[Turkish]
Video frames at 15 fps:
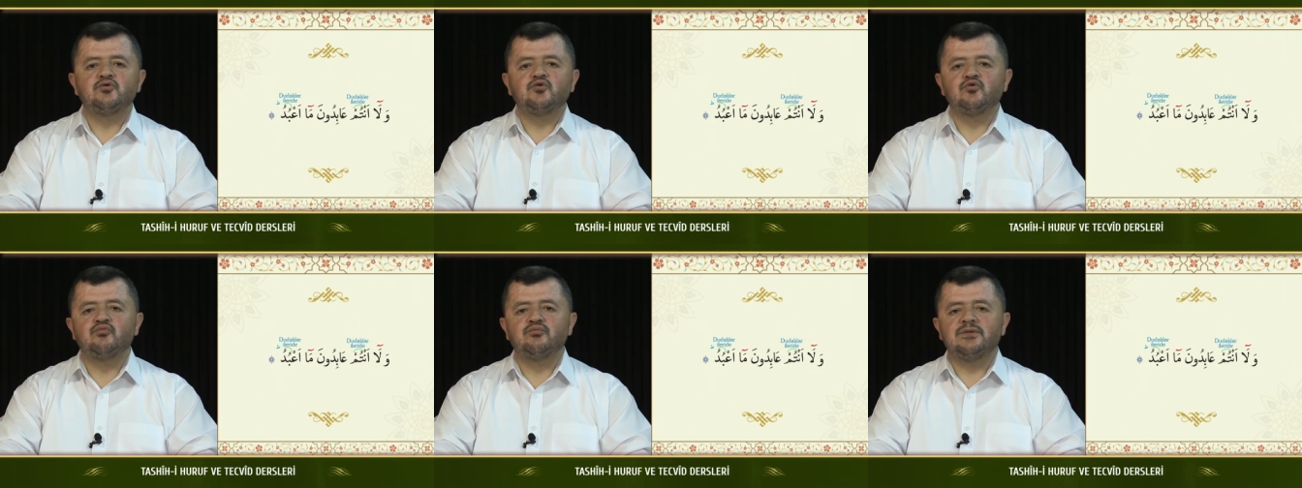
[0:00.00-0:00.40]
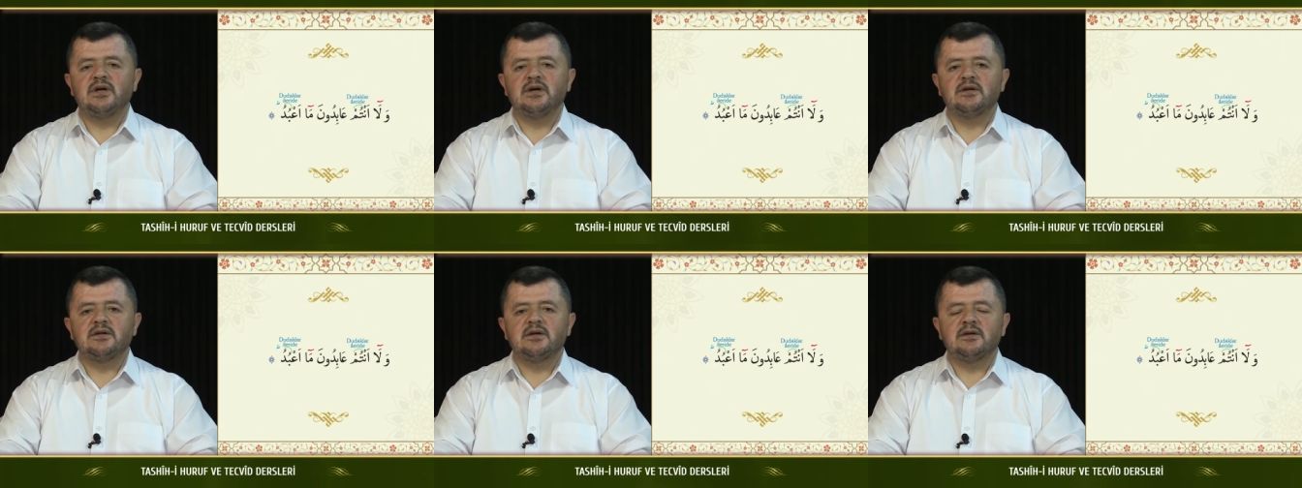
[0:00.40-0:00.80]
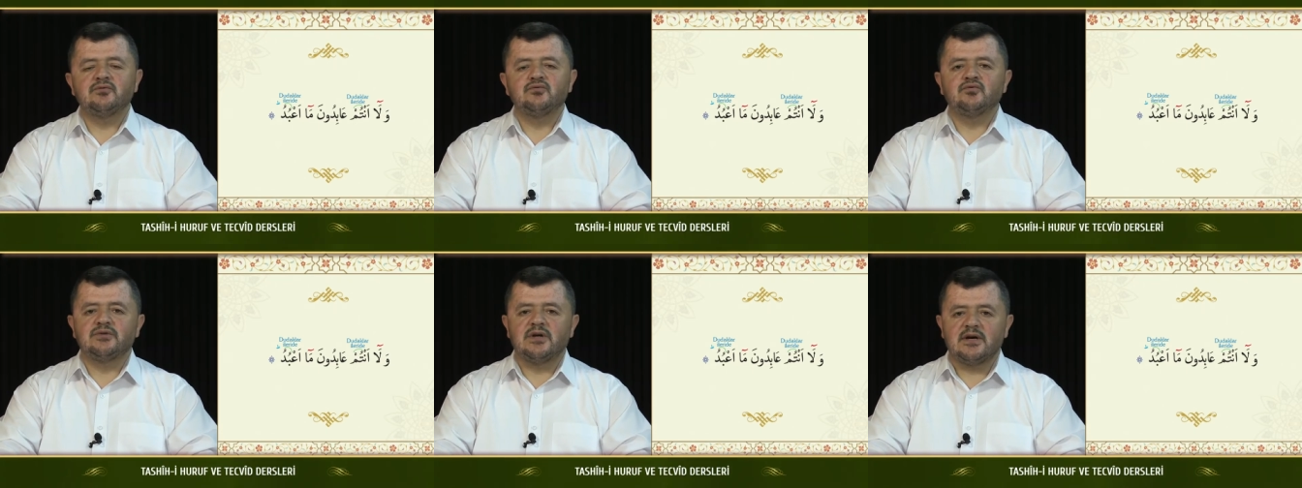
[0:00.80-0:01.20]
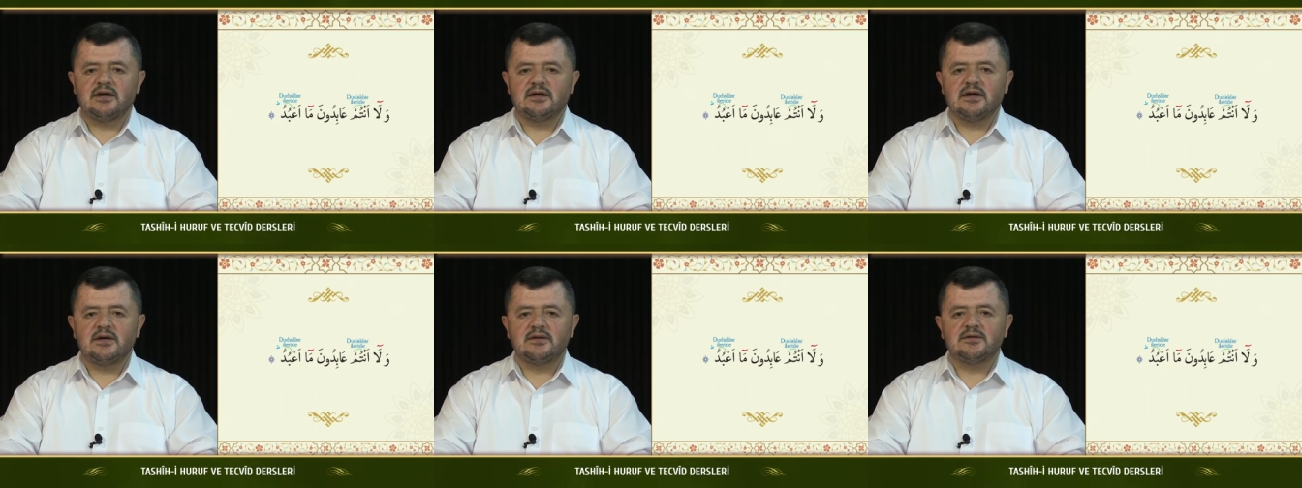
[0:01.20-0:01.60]
e'budtum derken dudağı
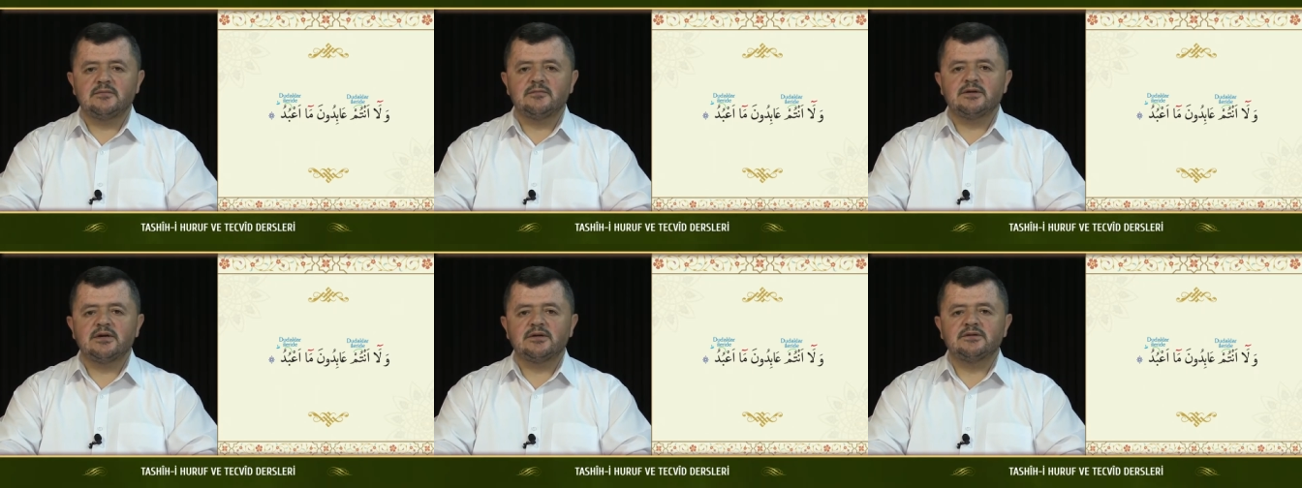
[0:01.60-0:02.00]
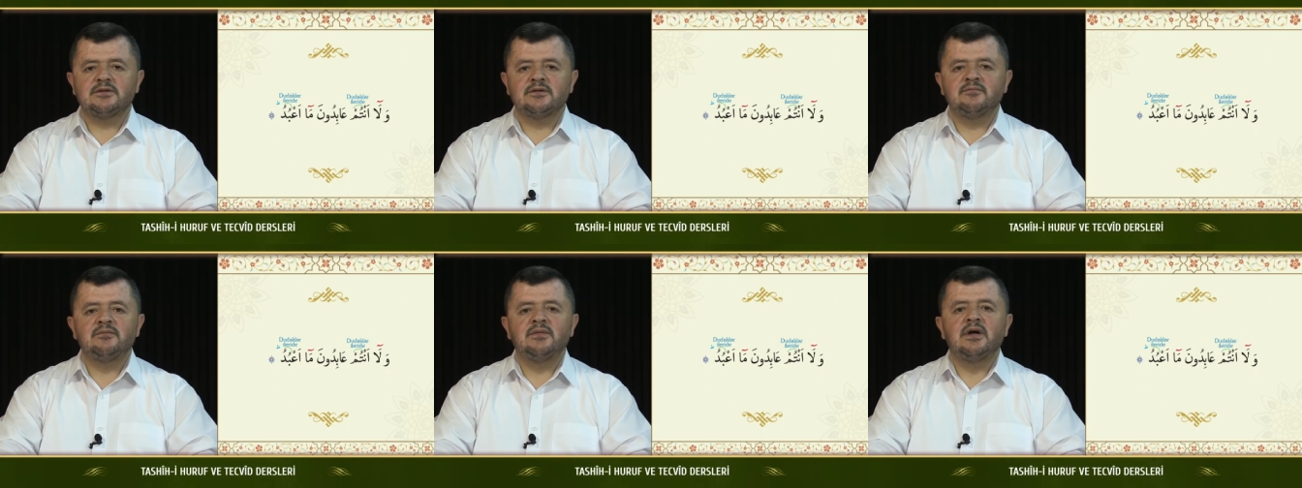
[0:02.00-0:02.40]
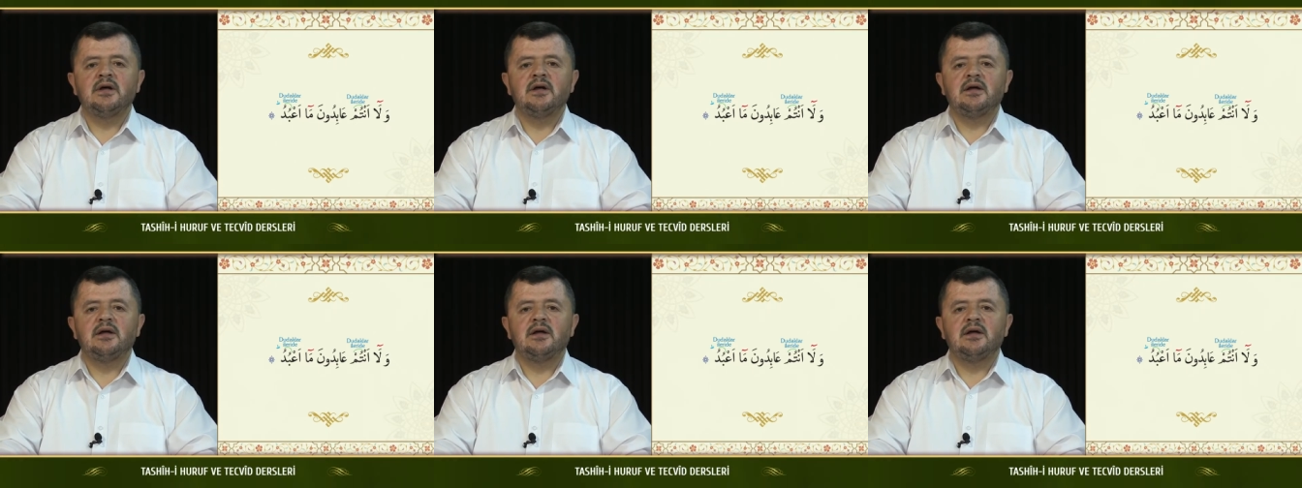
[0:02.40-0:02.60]
ileride bıraktım.